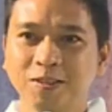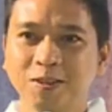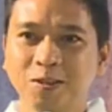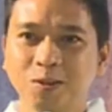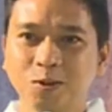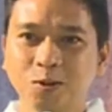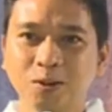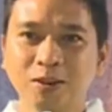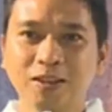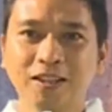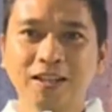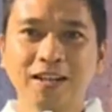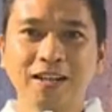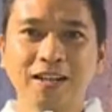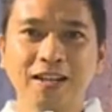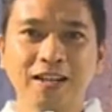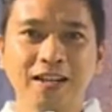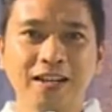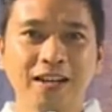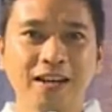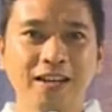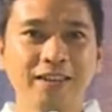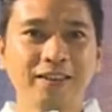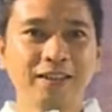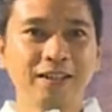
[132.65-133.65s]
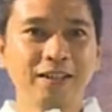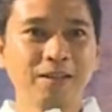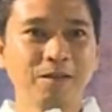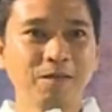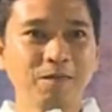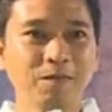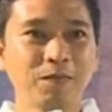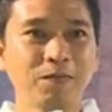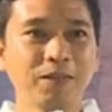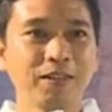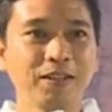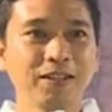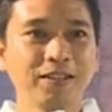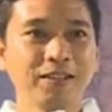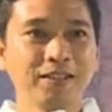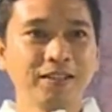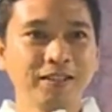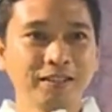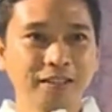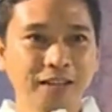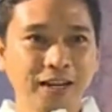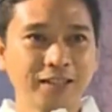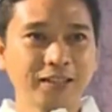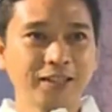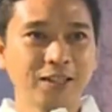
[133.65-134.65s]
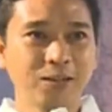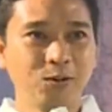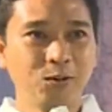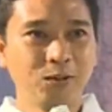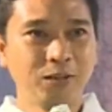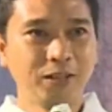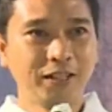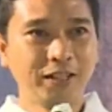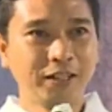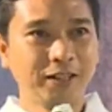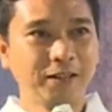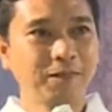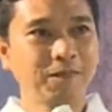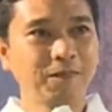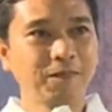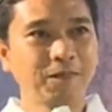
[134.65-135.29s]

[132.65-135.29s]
kung talaga nating sasagutin.